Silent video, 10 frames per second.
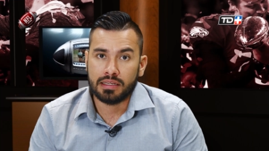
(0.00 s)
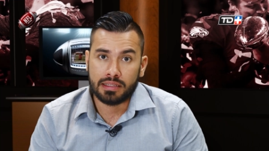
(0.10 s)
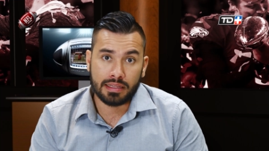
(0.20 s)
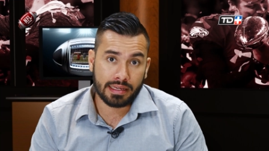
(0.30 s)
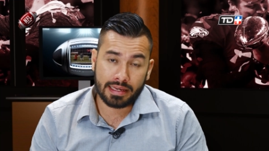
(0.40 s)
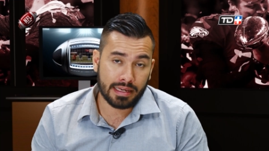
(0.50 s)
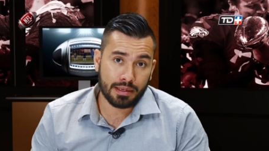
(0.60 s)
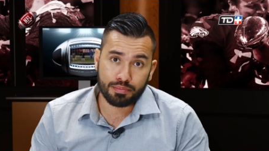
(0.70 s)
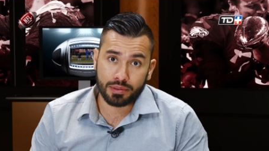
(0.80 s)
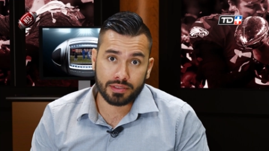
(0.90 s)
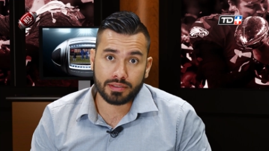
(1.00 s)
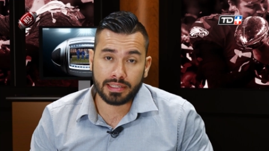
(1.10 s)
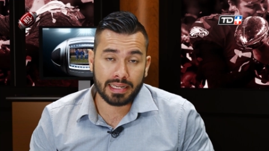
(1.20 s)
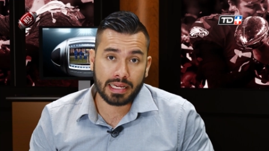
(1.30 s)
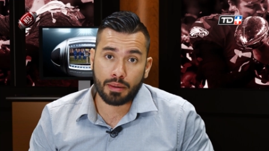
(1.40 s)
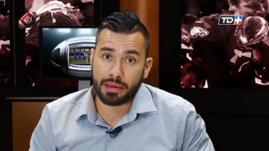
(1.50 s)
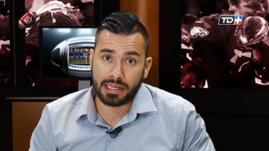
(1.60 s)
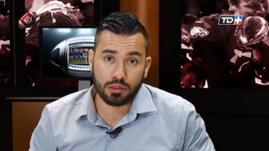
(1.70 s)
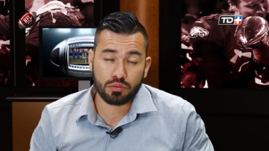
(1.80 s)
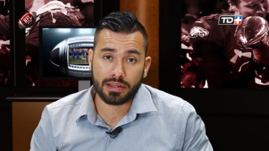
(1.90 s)
de que pues en el
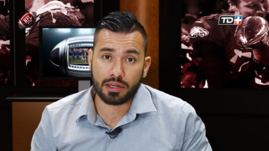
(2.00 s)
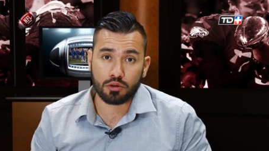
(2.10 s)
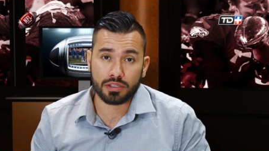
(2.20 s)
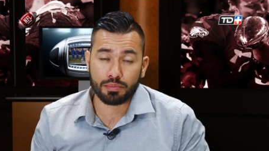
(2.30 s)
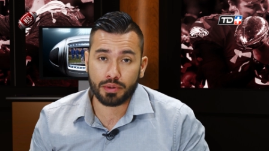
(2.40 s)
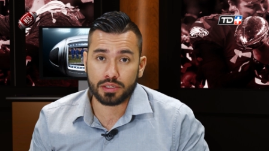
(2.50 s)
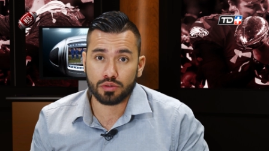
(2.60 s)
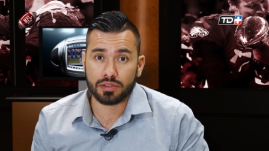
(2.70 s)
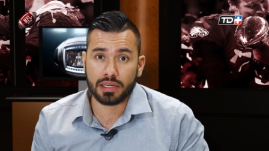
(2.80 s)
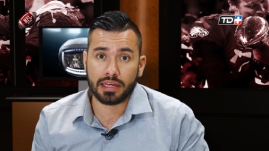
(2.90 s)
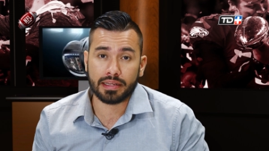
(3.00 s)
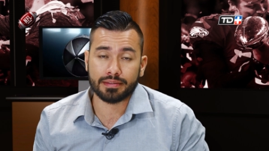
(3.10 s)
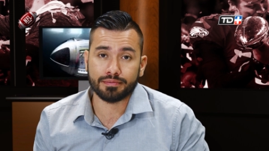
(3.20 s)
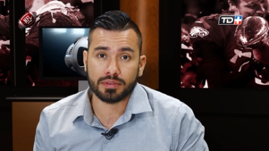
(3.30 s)
camerino cualquier cosa puede suceder.